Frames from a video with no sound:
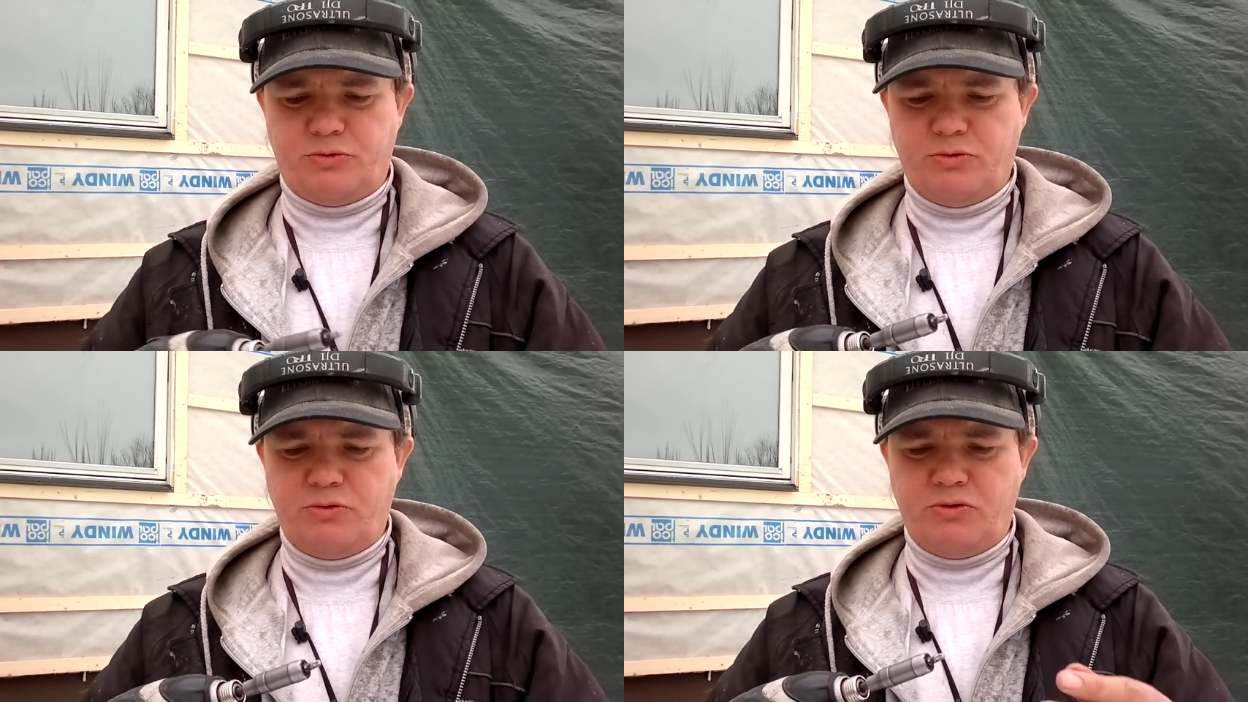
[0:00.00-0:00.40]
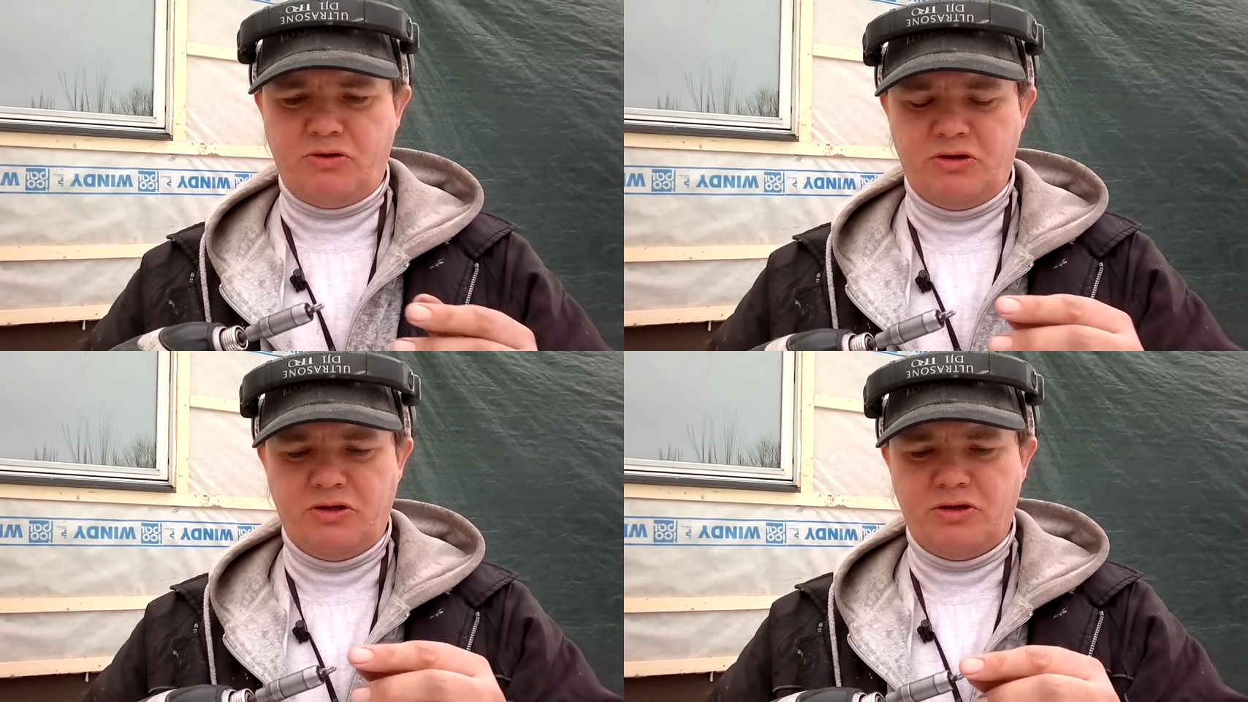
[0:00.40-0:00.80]

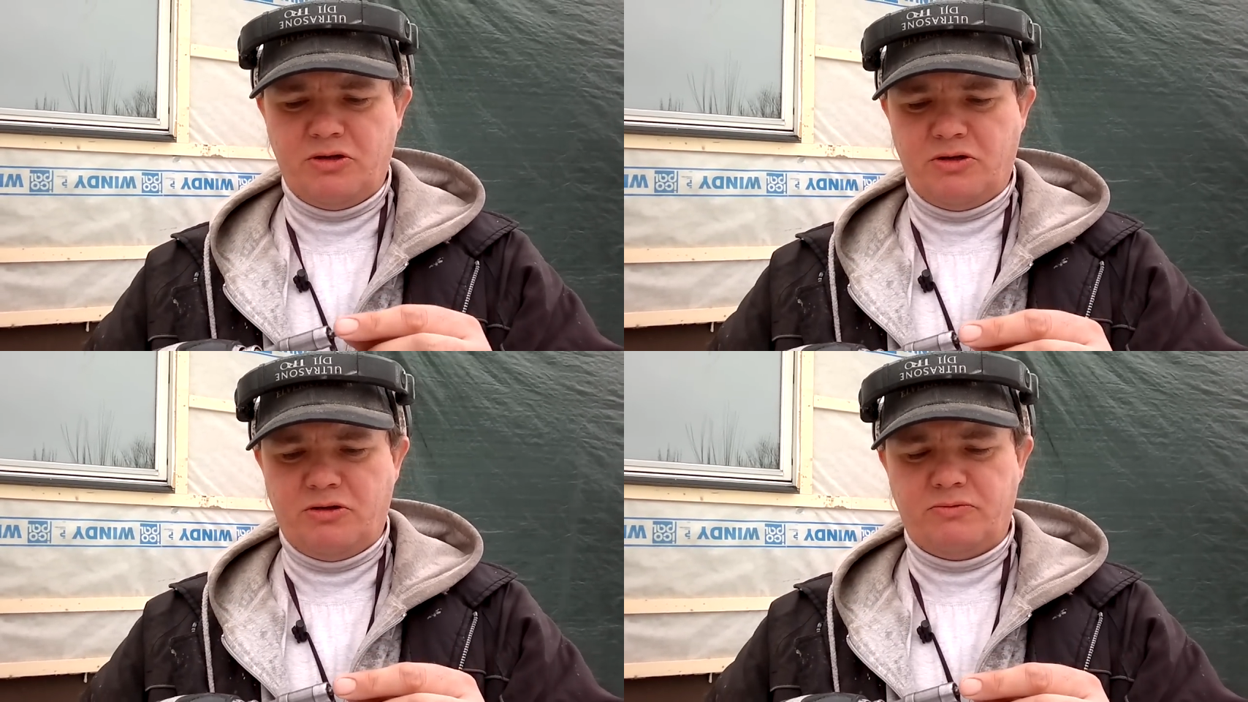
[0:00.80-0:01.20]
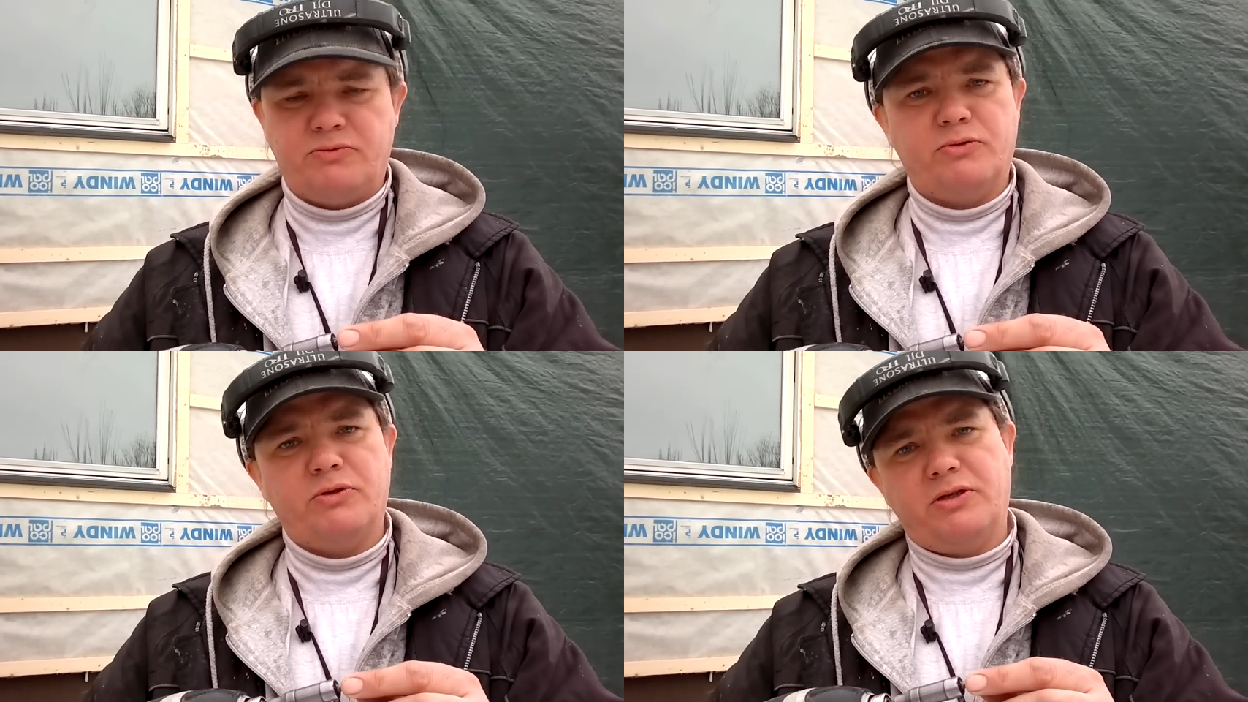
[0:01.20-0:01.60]
Но
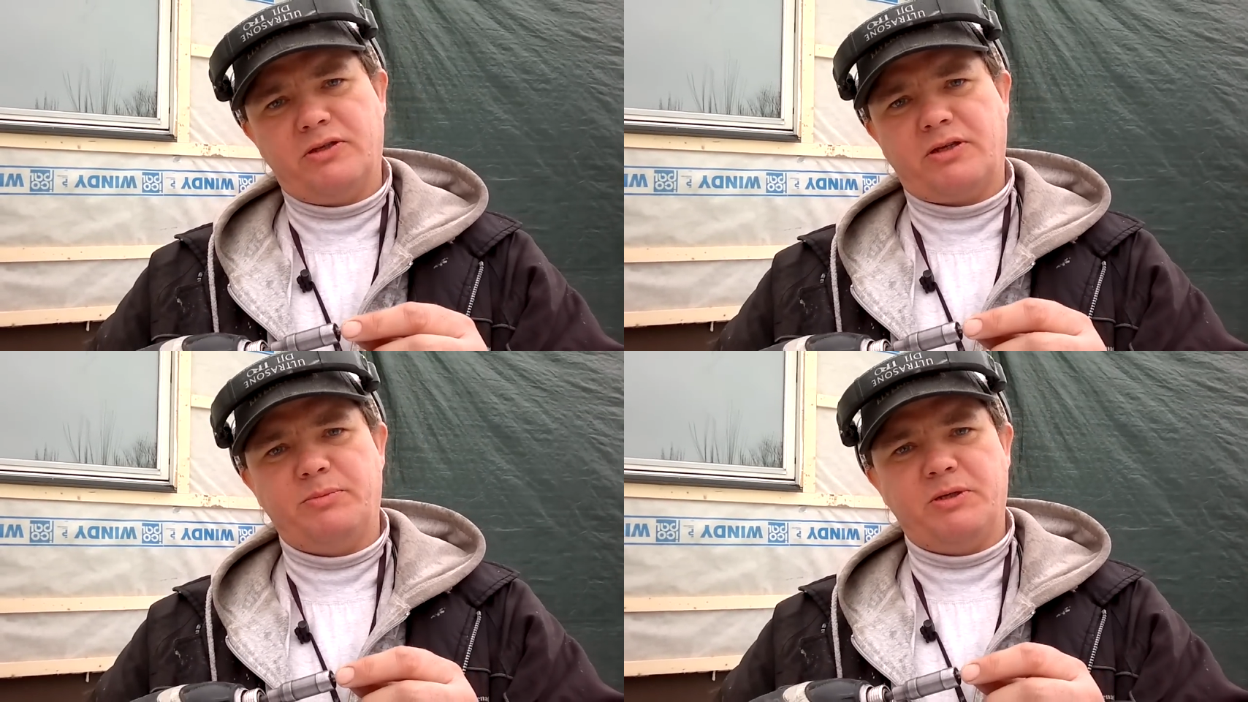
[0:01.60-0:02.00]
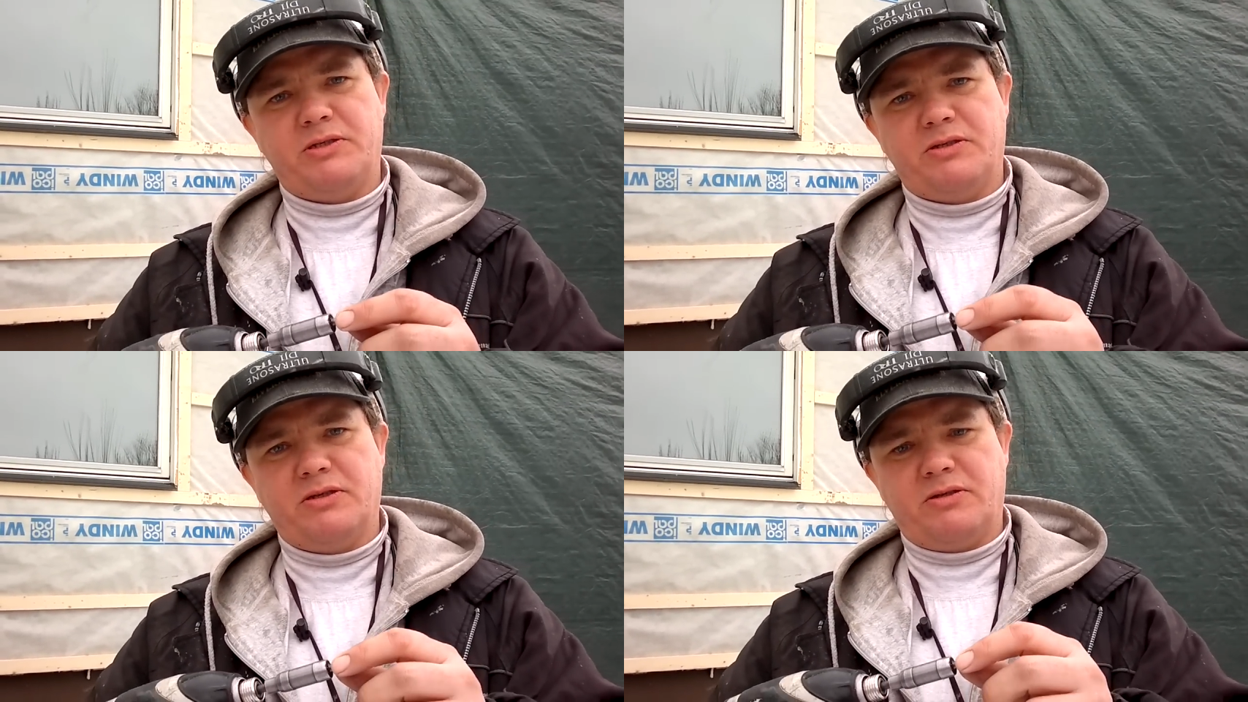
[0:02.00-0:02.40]
все-таки три месяца